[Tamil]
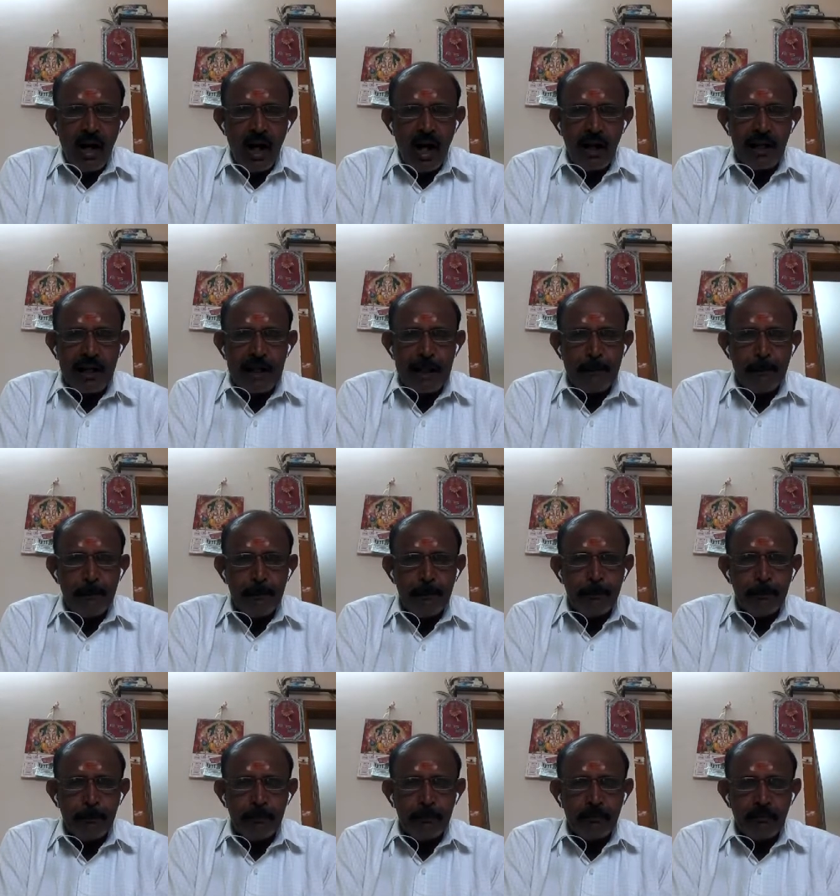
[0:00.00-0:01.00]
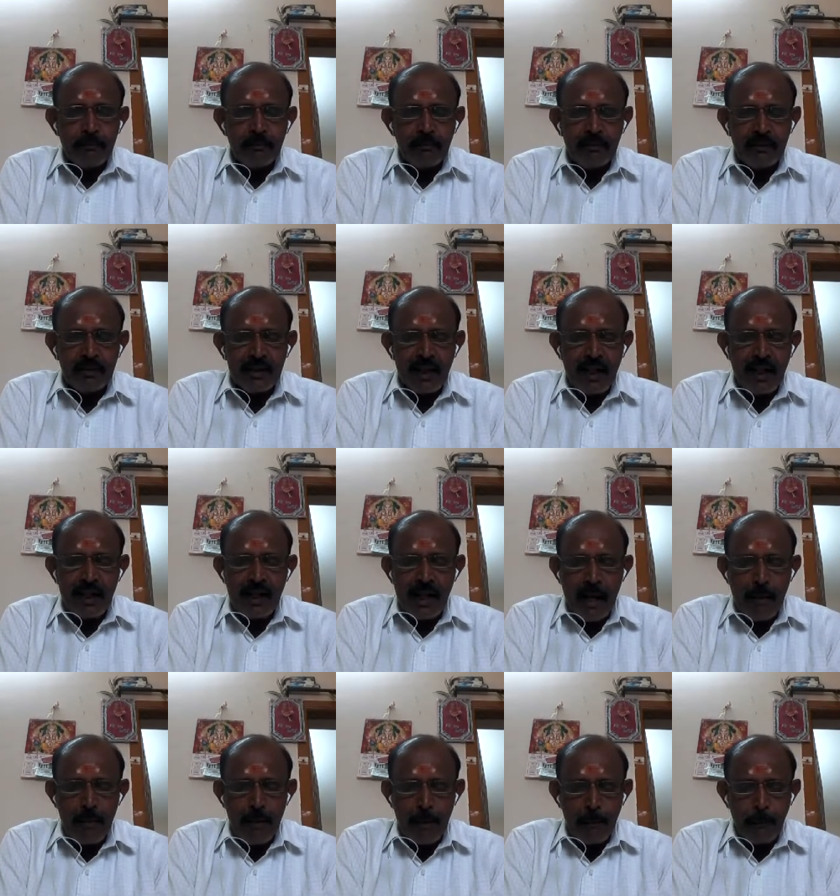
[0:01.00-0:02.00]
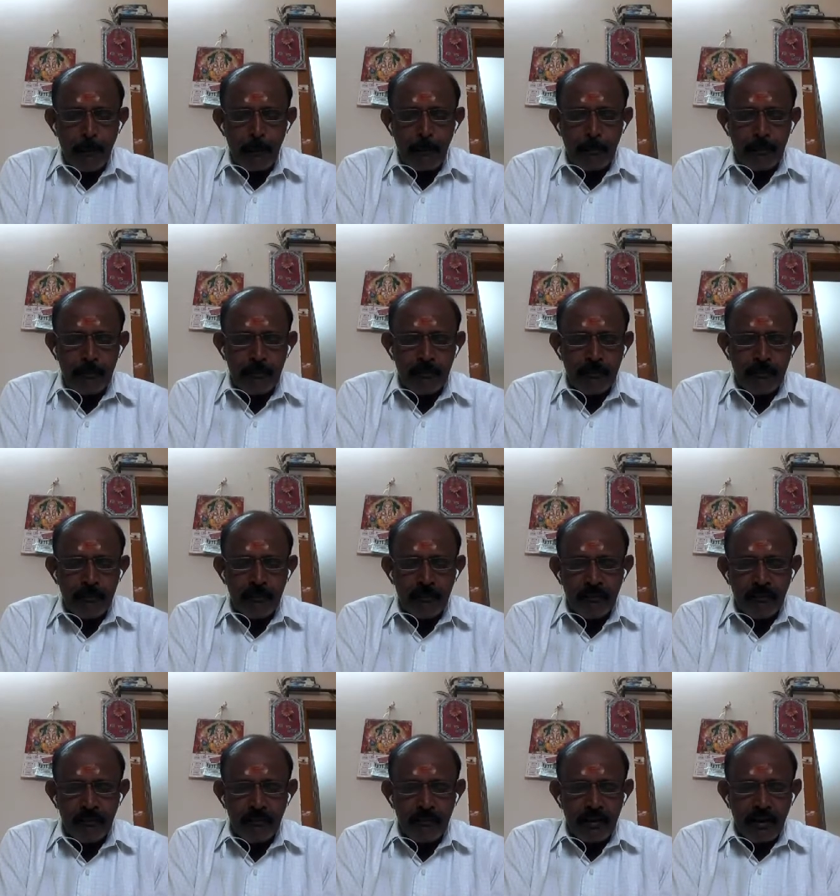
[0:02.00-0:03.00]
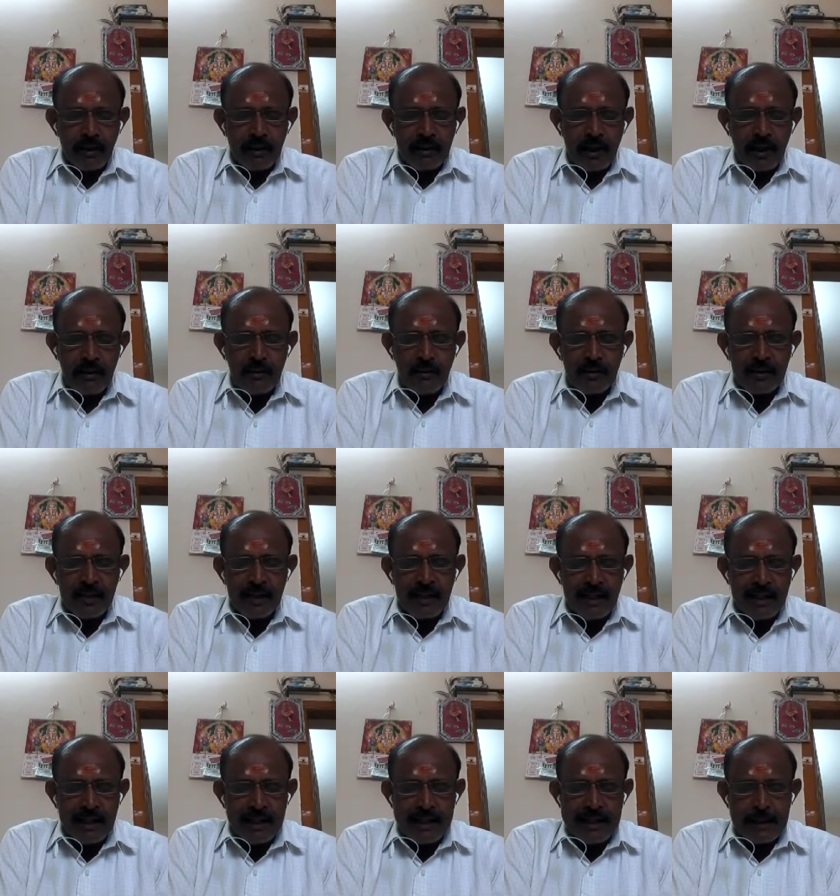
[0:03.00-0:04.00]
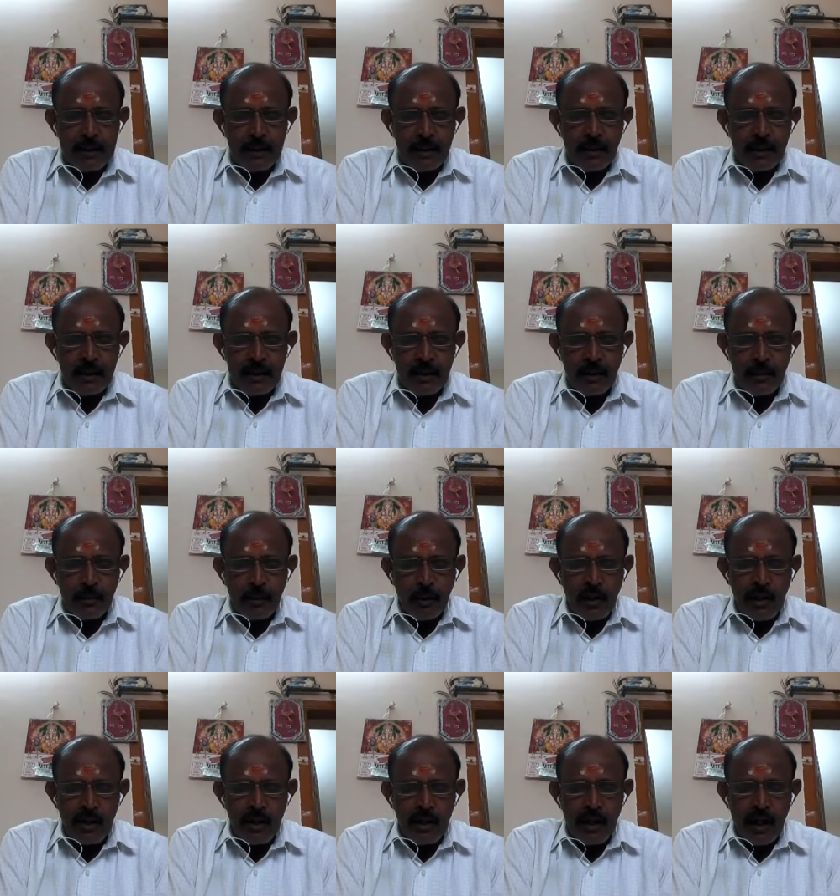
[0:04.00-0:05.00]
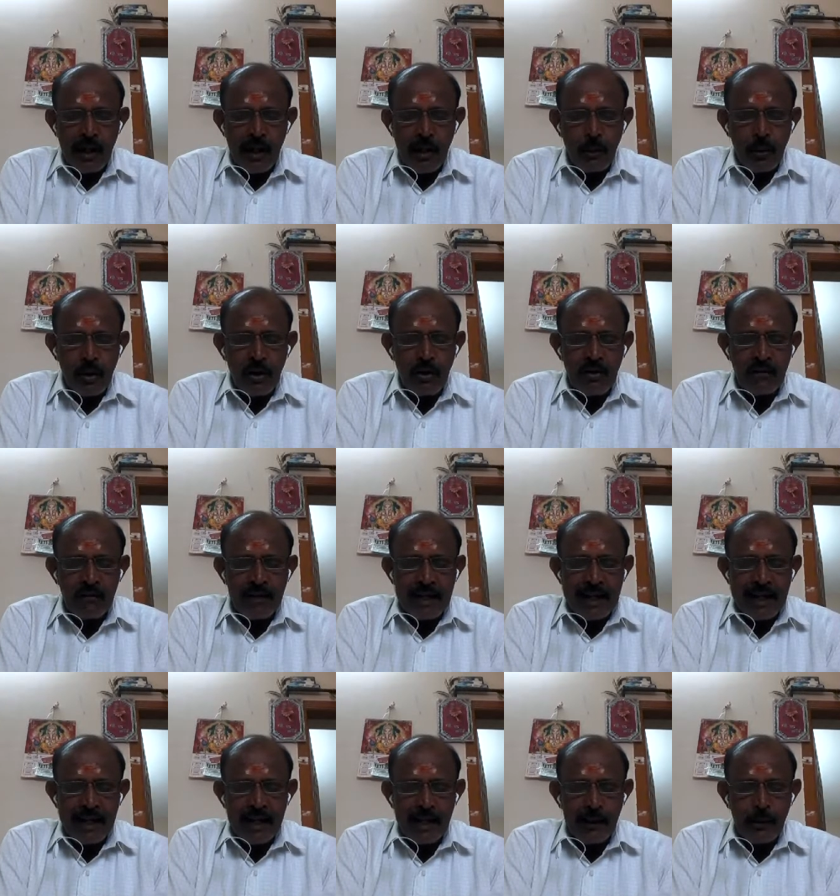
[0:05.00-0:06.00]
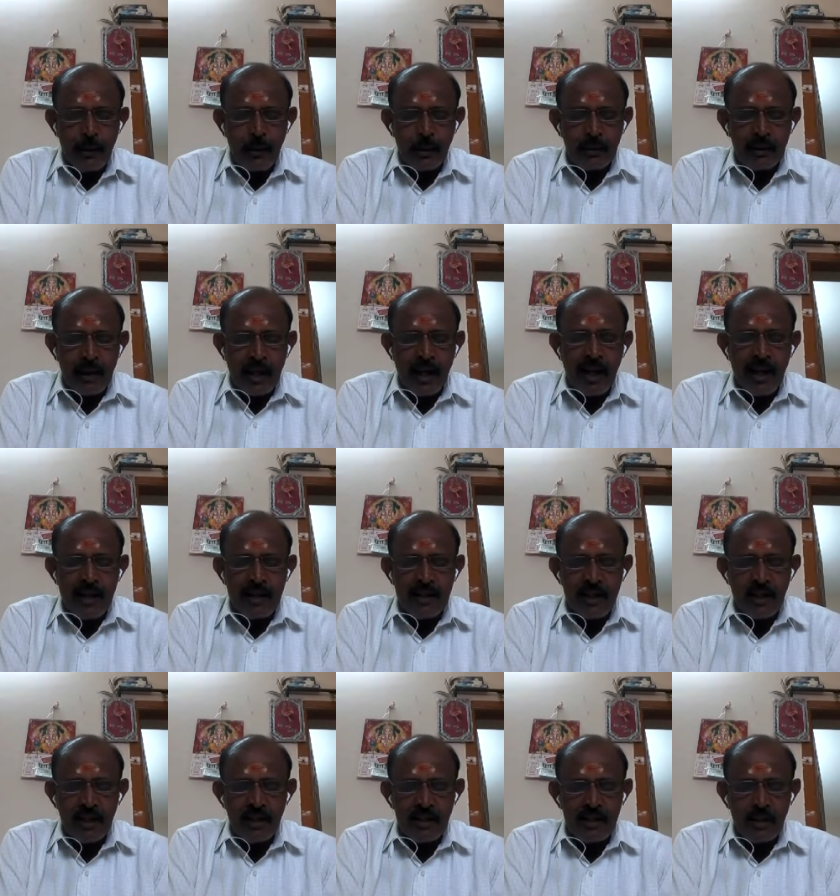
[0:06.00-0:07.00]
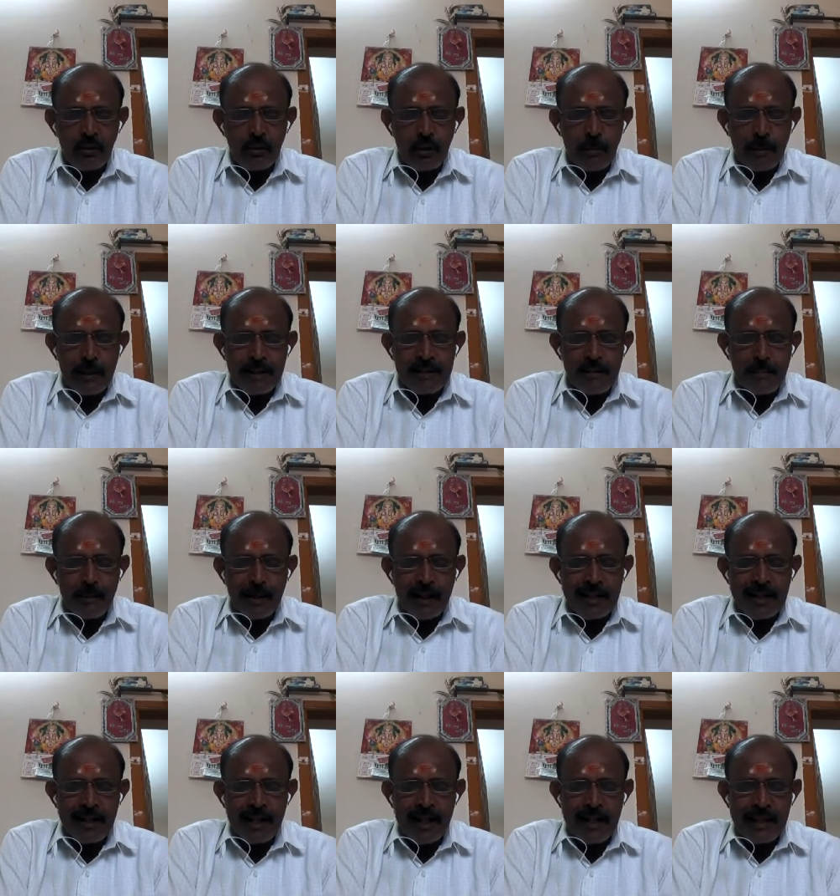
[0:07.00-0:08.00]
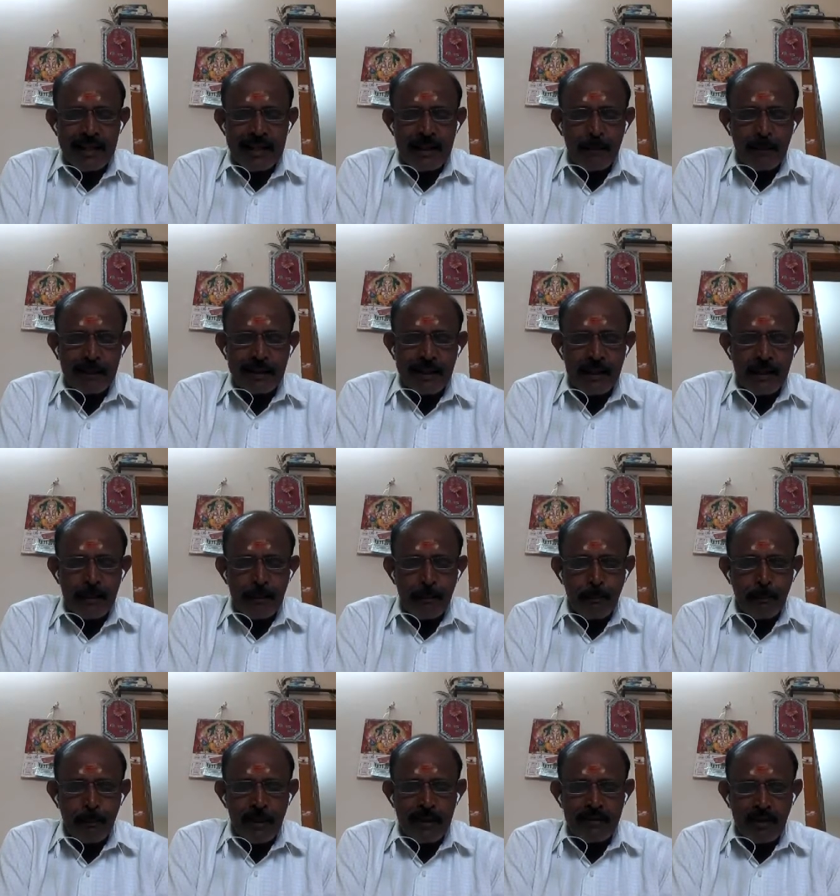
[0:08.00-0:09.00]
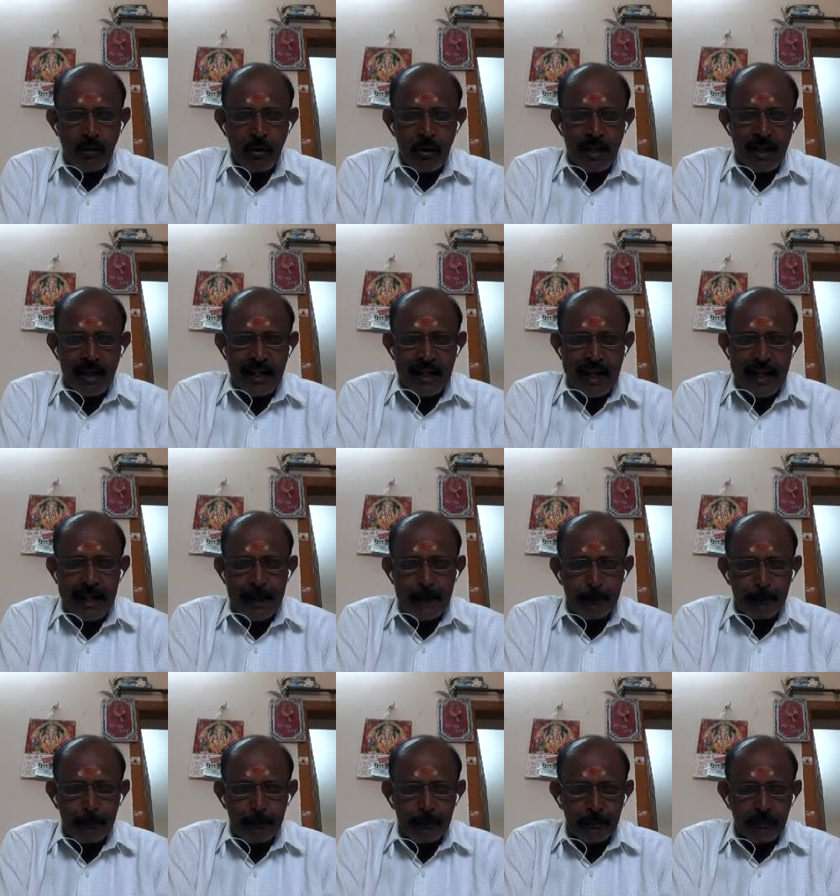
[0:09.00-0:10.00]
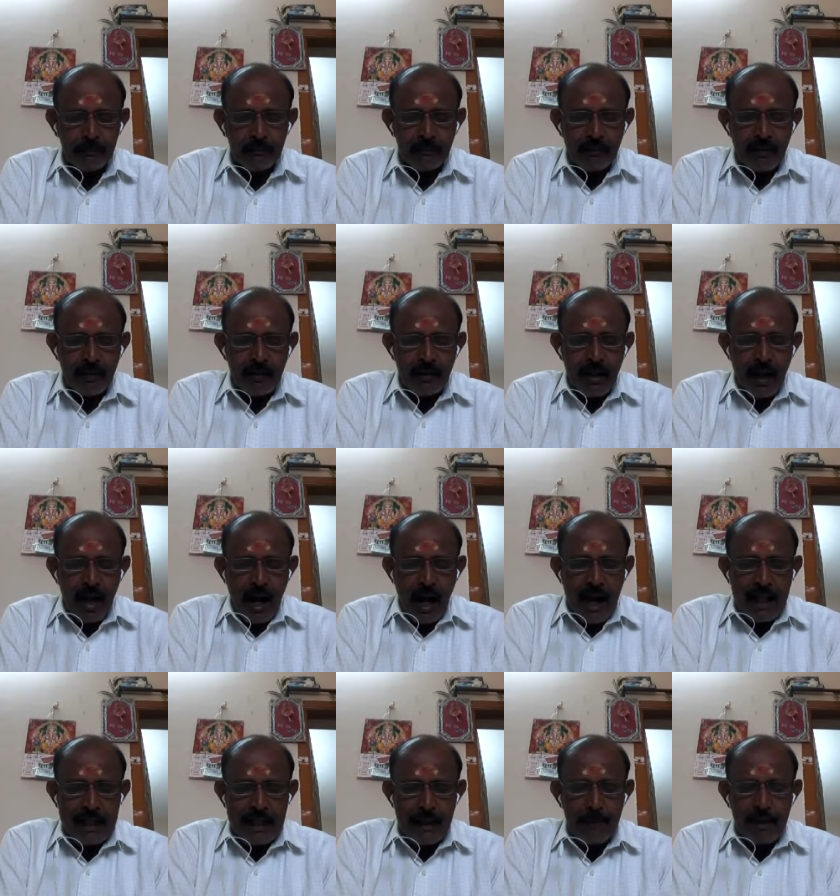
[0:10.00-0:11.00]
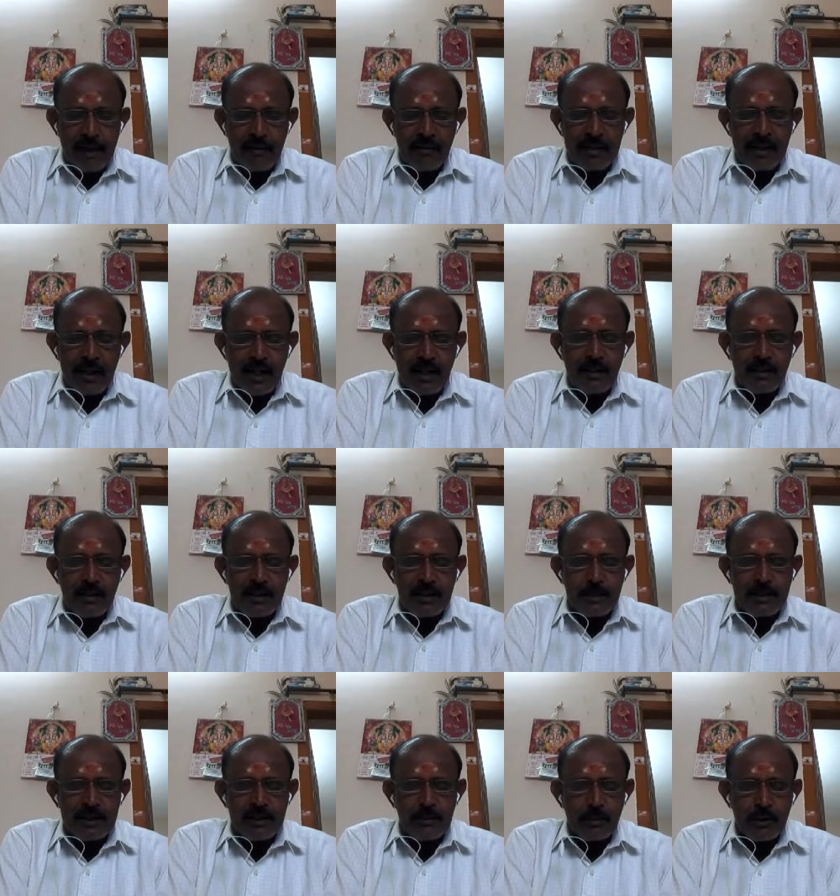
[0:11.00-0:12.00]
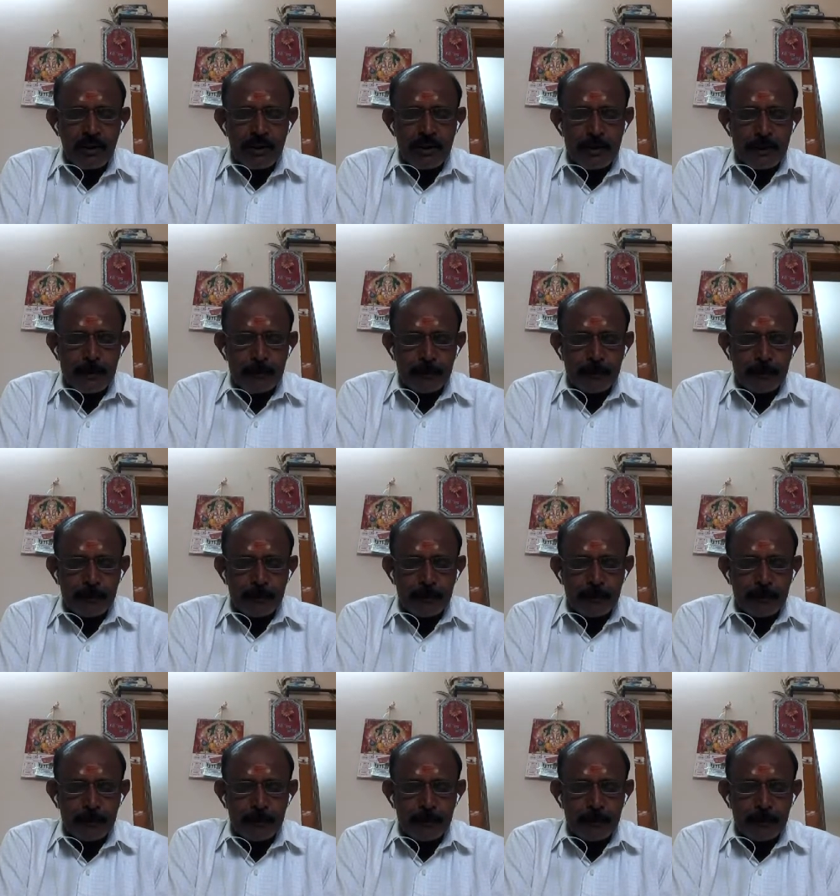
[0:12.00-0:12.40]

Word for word: ஆக்கம் தனலாபம் அதாவது வந்து எதை எதுக்கு போனாலும் நல்லா ஒரு வெற்றி கிடைக்கும் நல்லா இது இருக்குது இந்த குரு பேசி பலனிலே இதை பற்றி பேசிக்கொண்டிருக்கிறேன் அதே மாதிரி வந்து எடுத்து வச்சு பேசும்போது